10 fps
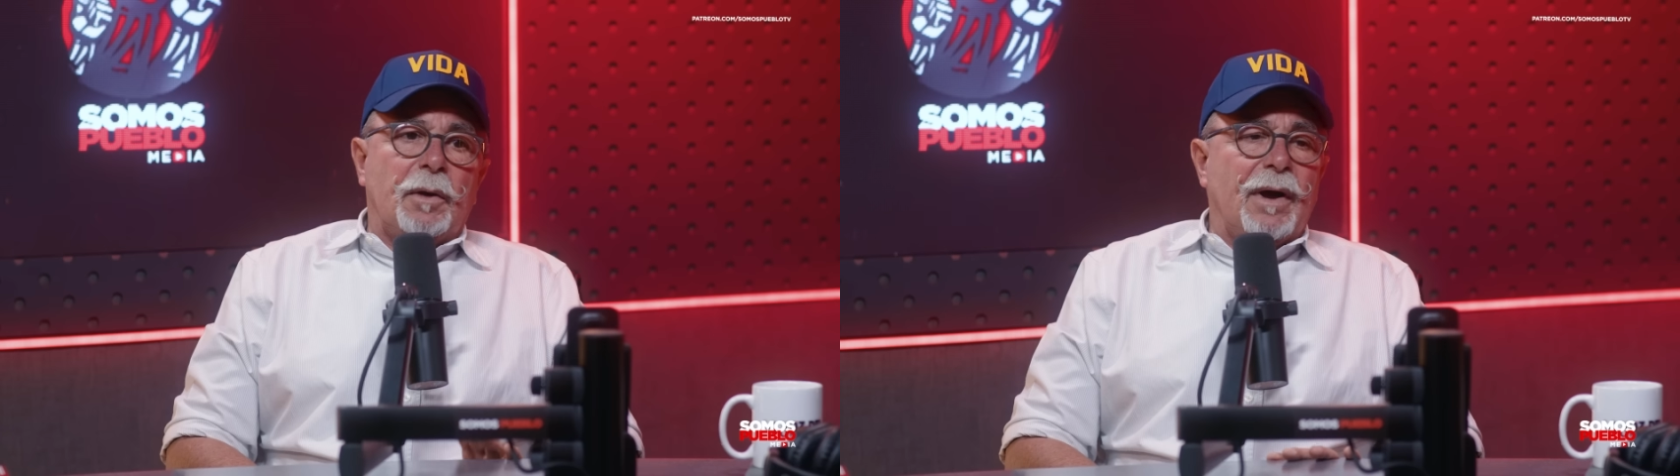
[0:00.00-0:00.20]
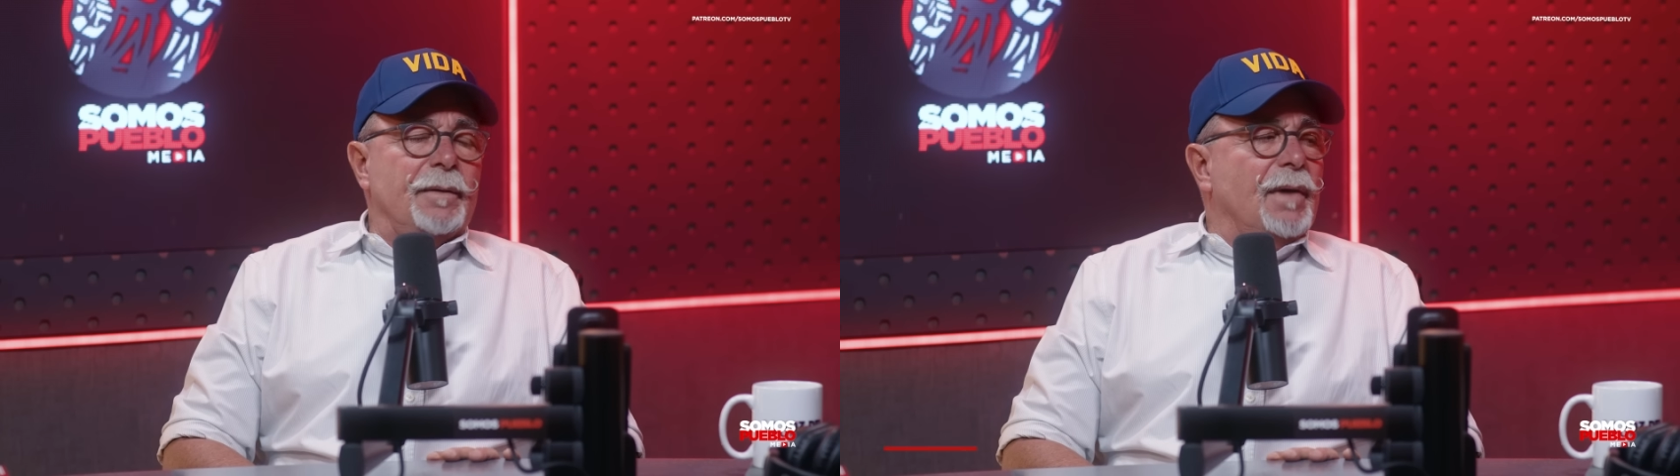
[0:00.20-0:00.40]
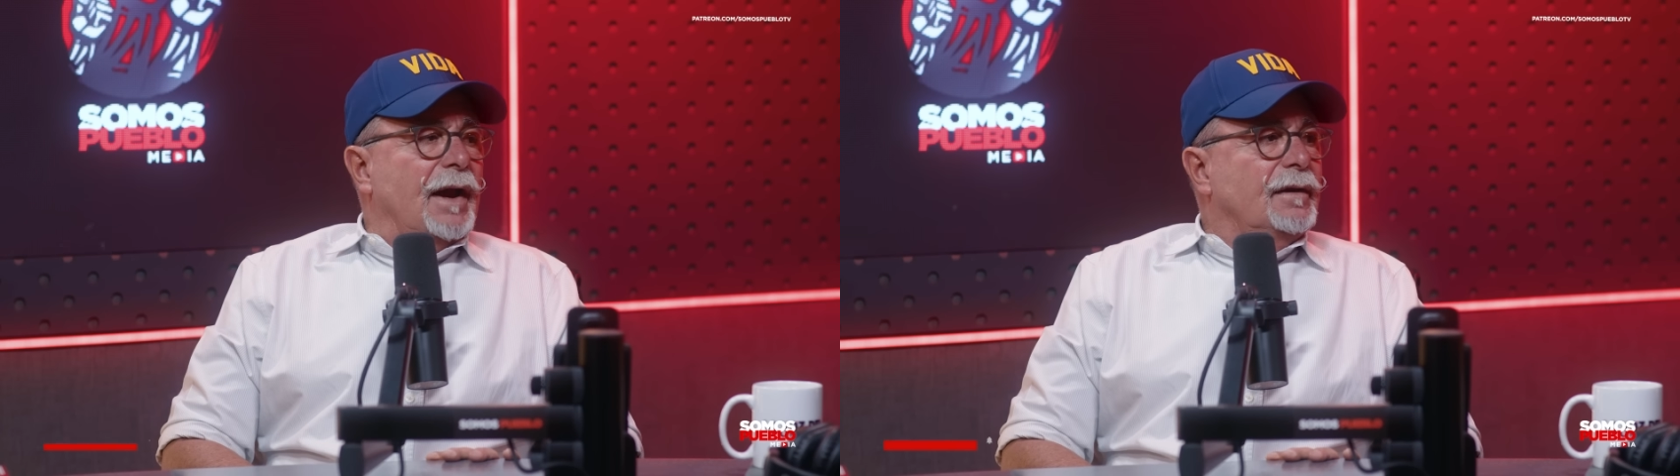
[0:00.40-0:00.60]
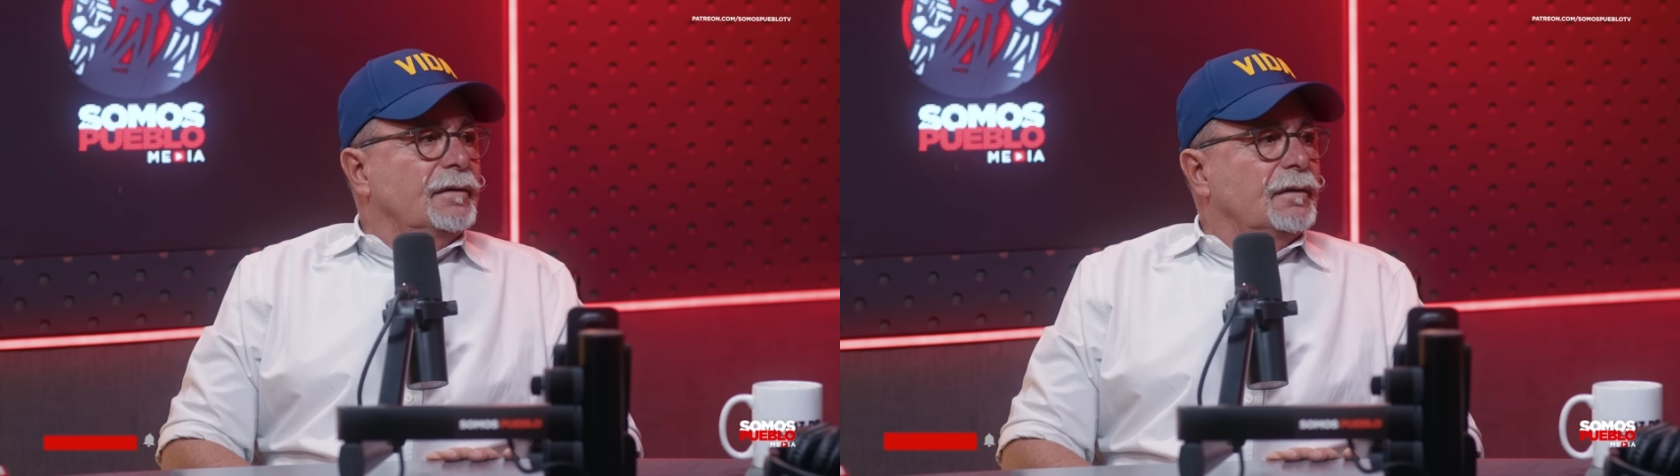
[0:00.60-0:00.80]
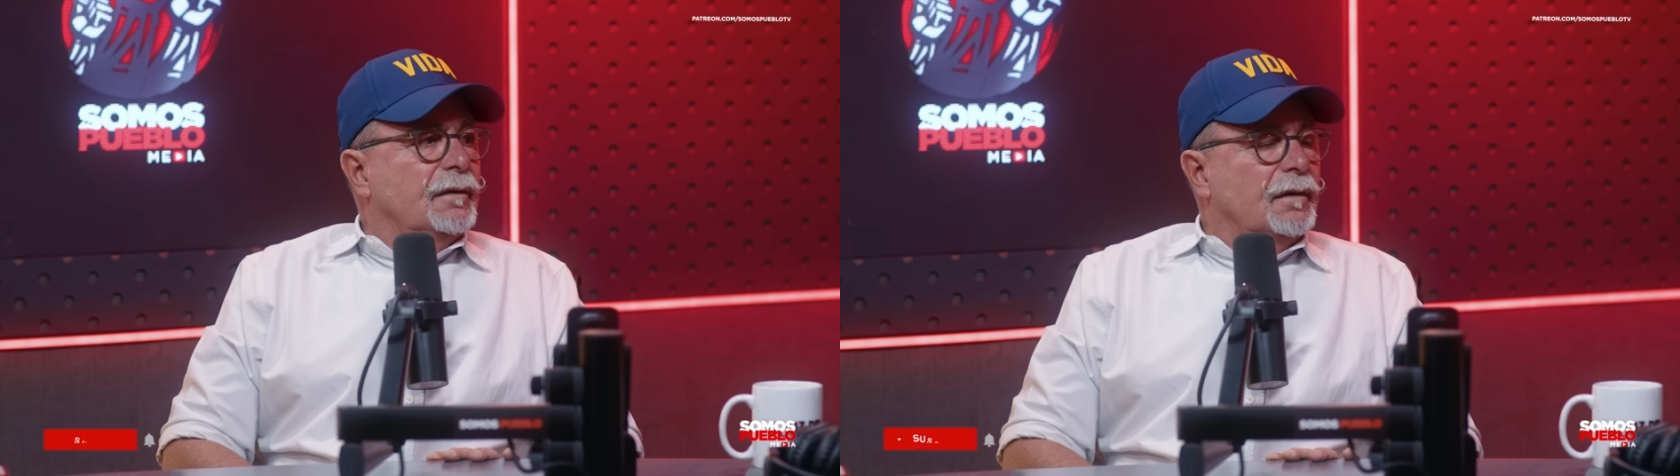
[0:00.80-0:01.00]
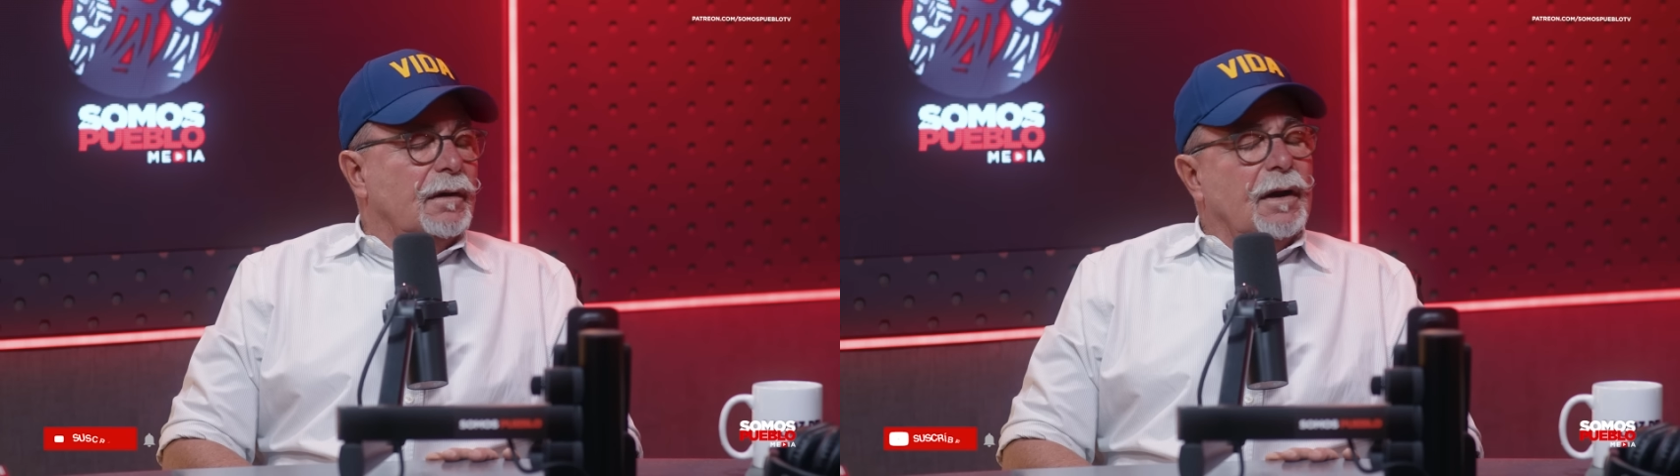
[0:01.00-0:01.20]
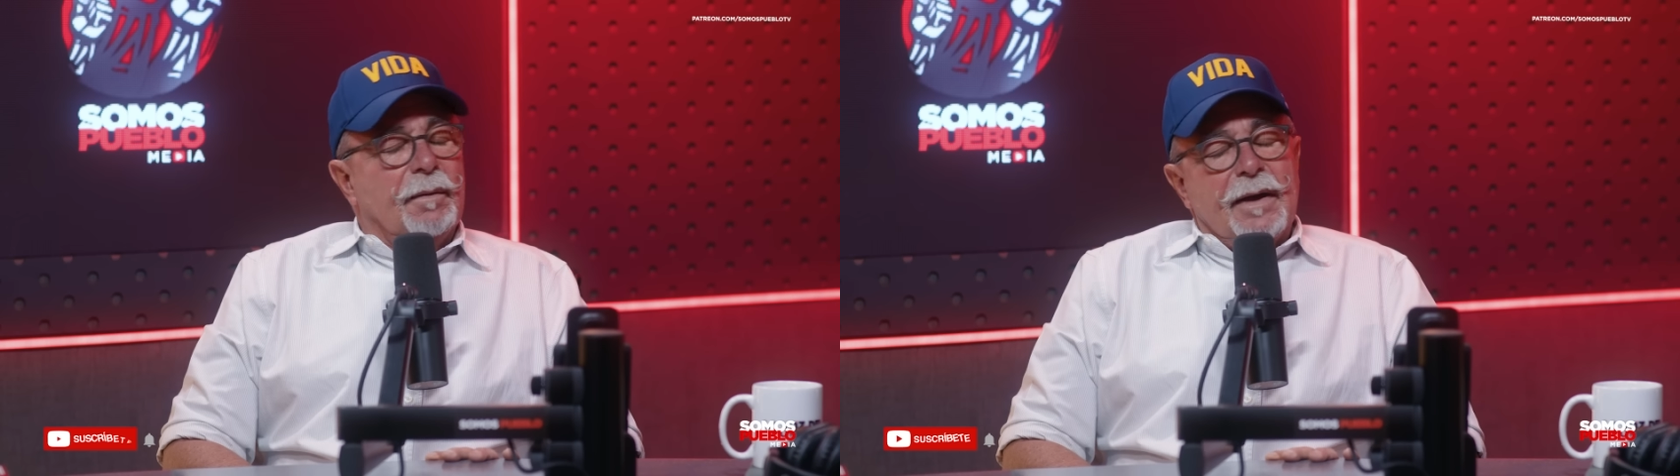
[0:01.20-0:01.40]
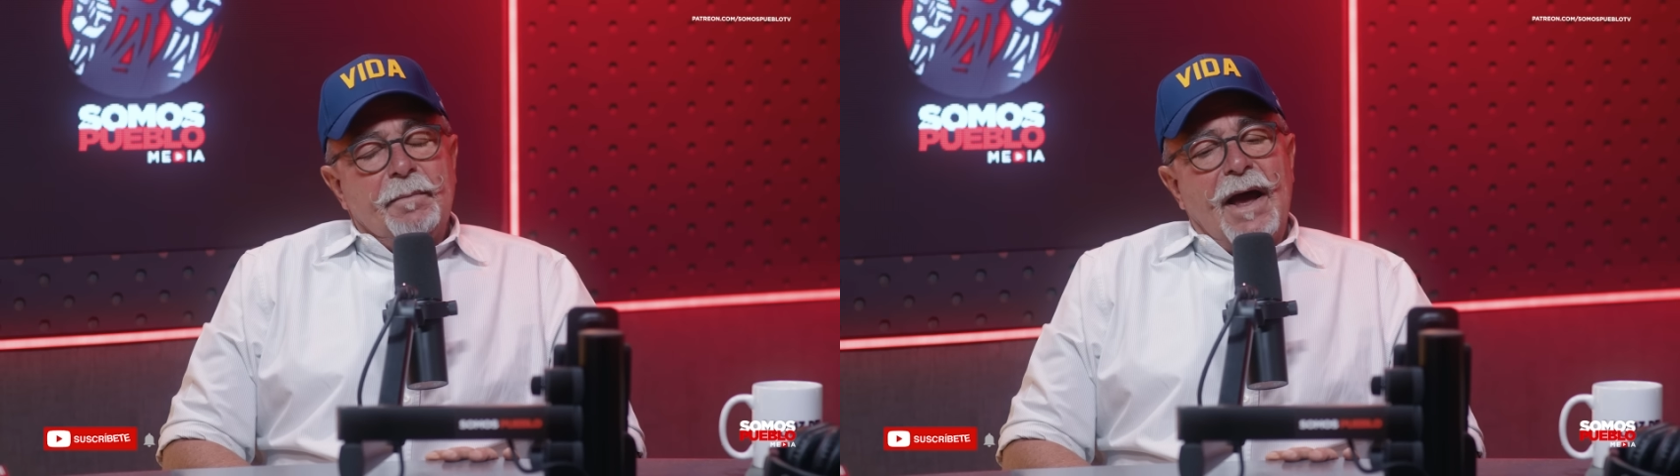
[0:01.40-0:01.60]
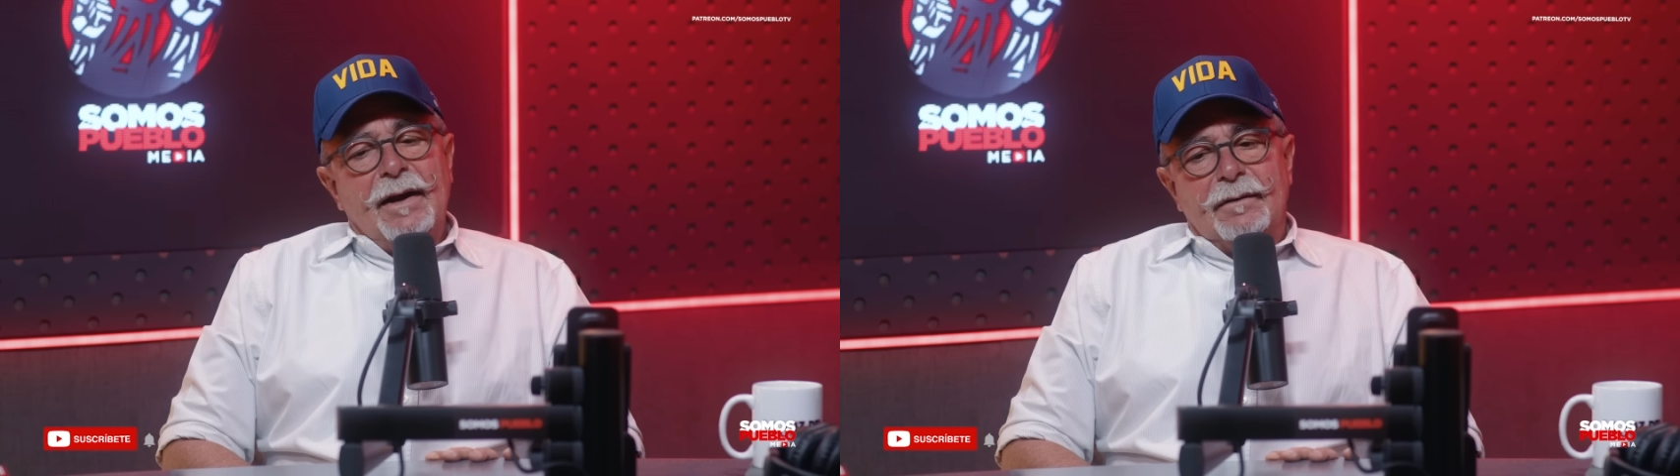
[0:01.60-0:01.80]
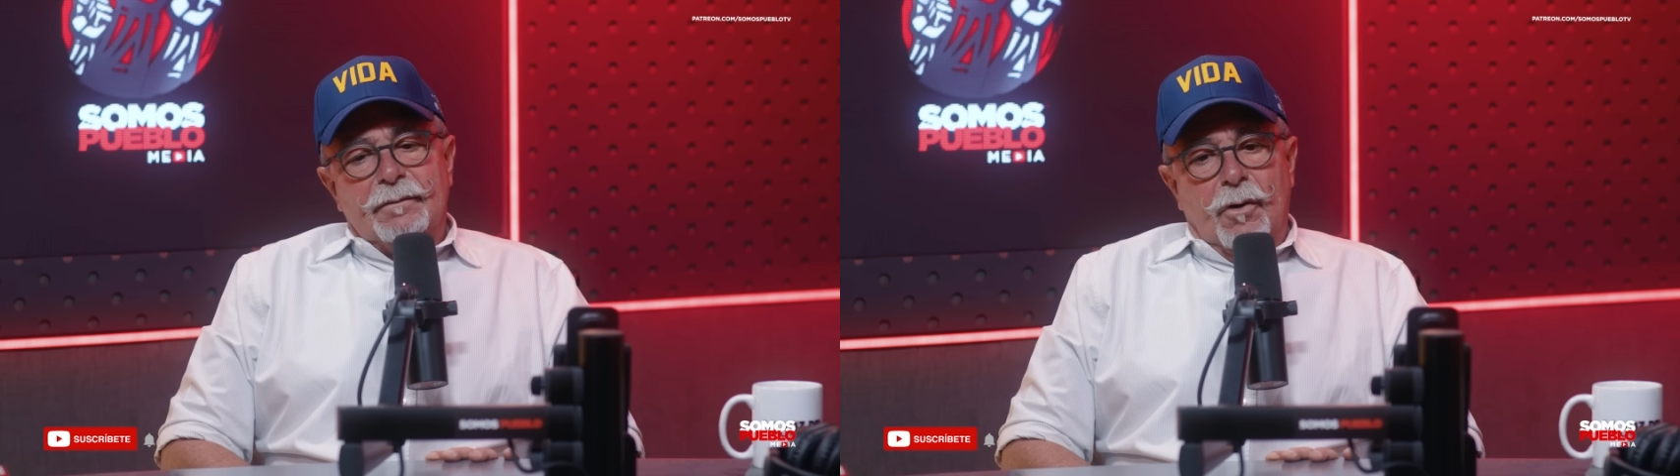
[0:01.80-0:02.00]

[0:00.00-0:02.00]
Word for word: le va a ir mal. Le va a ir mal.